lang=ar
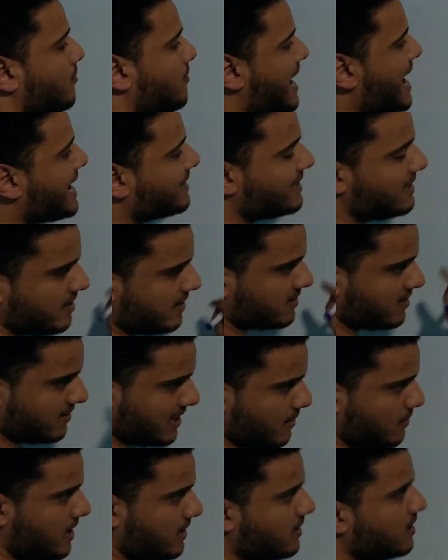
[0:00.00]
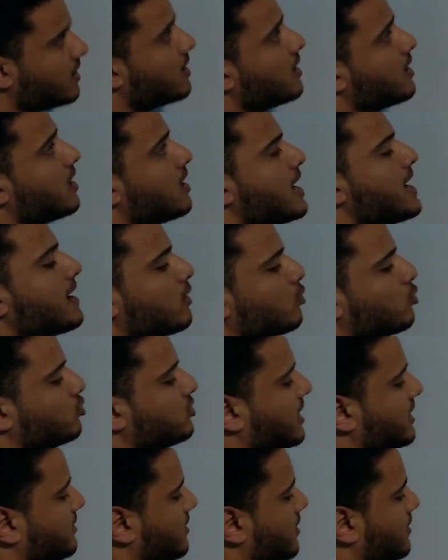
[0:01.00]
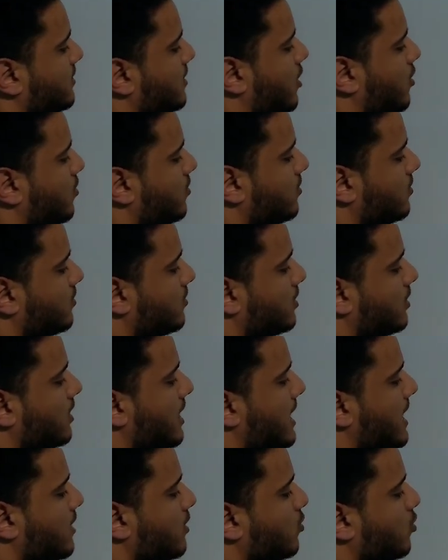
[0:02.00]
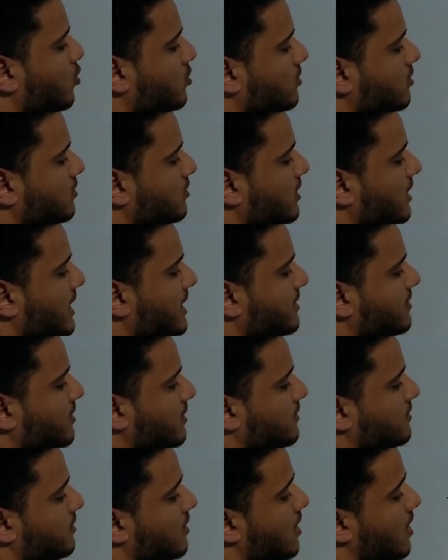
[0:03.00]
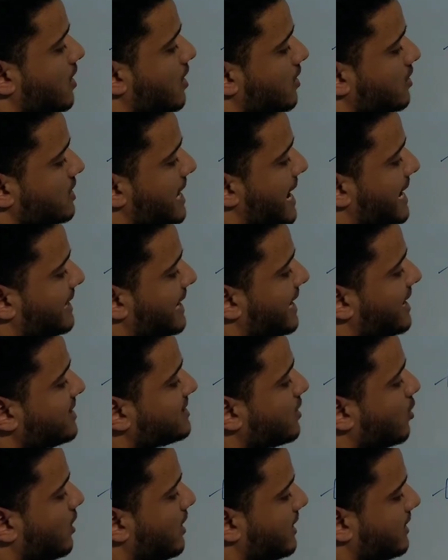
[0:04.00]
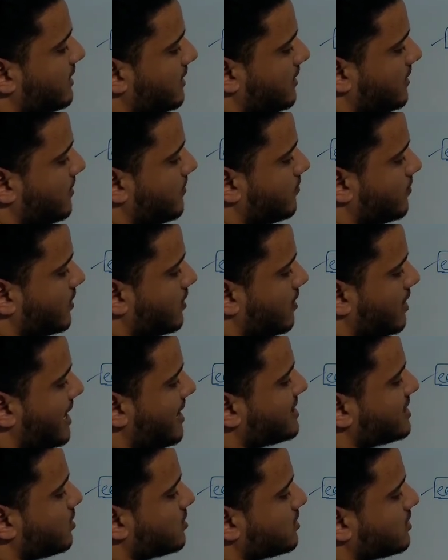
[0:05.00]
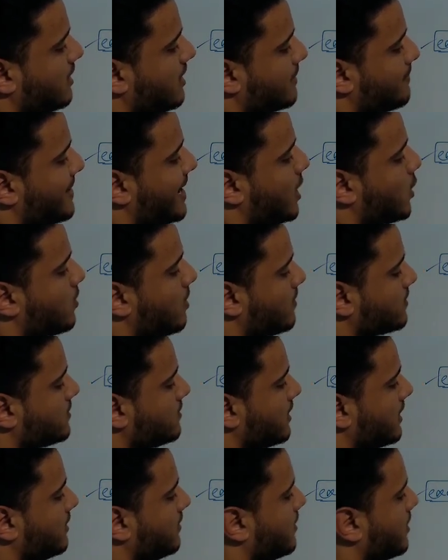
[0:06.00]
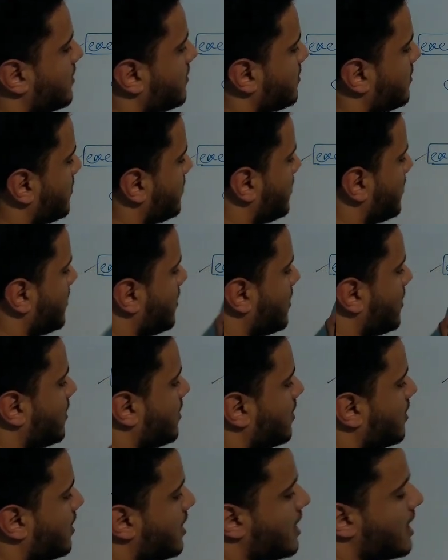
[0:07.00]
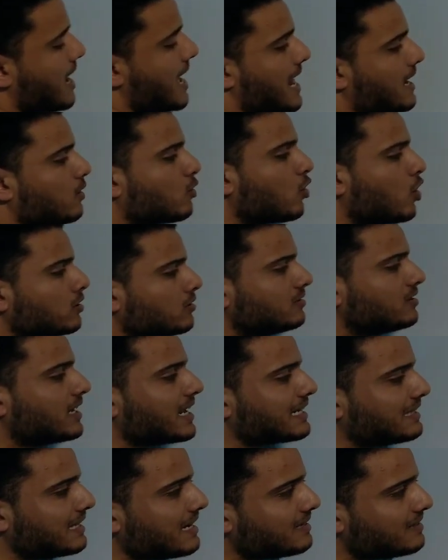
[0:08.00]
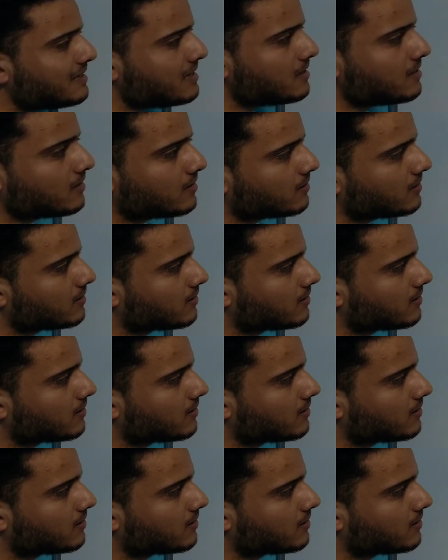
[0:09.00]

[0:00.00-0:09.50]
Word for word: بعد الاكسايتابيلتي هي الكونتراكتيفيتي اه الكونتراكتيفيتي يعني عايز اقول لك ايه عايز اوصل لك معلومه بسيطه جدا الكونتراكتيفي